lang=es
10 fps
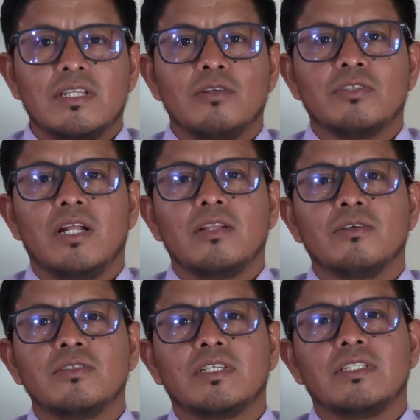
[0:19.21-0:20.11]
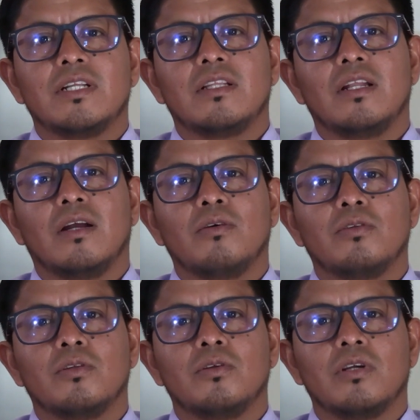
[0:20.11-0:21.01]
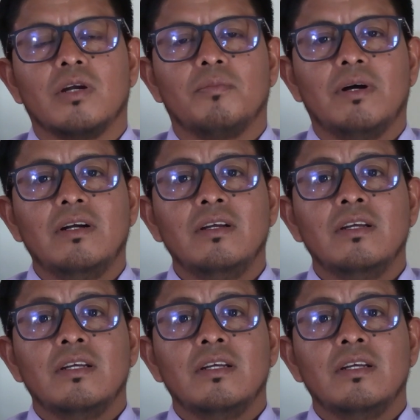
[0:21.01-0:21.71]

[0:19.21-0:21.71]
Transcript: de los Altos, que es el Tenango Totonicapán,